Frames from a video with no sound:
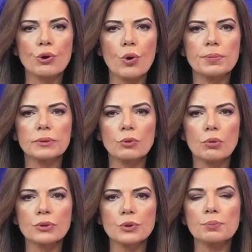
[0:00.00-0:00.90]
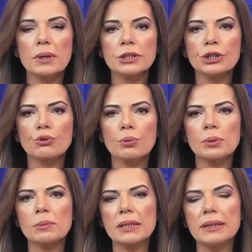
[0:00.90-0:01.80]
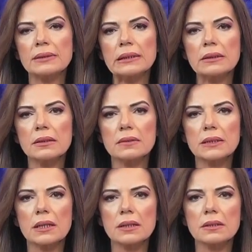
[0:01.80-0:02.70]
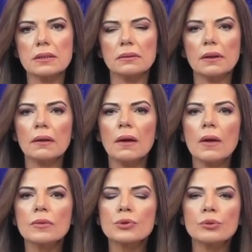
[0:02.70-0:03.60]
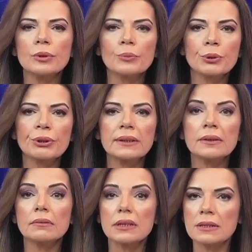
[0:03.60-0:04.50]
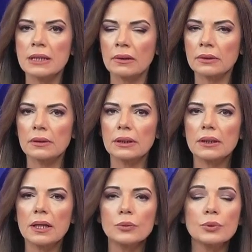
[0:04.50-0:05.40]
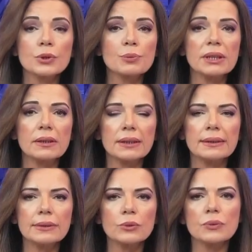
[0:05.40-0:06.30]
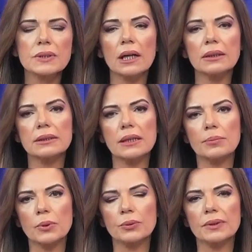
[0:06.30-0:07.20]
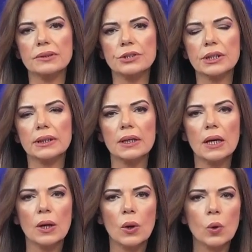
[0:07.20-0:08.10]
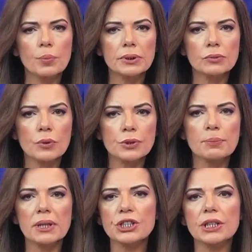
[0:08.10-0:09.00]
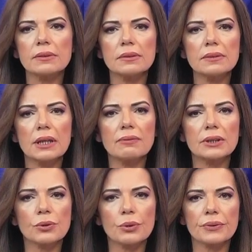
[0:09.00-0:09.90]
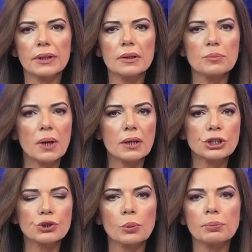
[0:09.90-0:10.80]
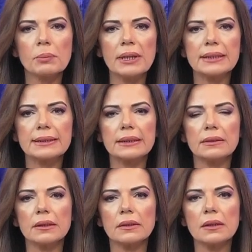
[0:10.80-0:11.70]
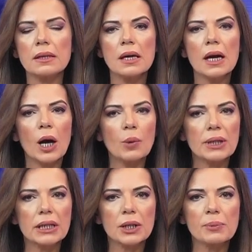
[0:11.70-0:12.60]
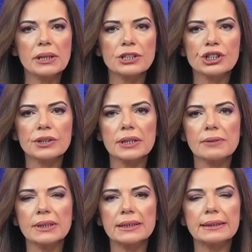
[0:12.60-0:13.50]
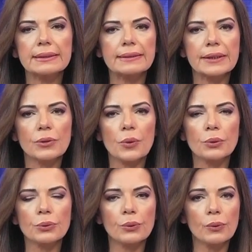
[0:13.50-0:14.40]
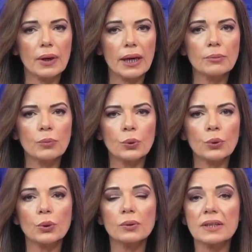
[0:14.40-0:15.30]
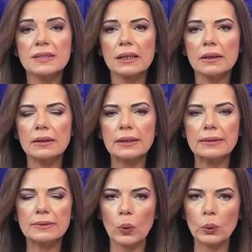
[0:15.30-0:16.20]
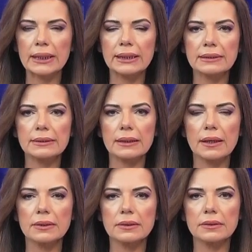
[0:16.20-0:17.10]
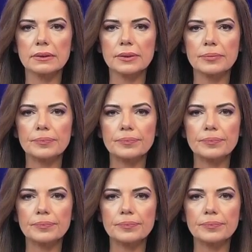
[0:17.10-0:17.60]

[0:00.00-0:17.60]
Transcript: Open Doors bağış toplama etkinliği sayesinde zulüm gören inanlılara 100 bin adet kutsal kitap gönderecek. Open Doors Başkanı David Curry, bağış toplama etkinliğini Amerika Birleşik Devletleri'nde gördüğü en büyük destek hareketi olarak nitelendirdi.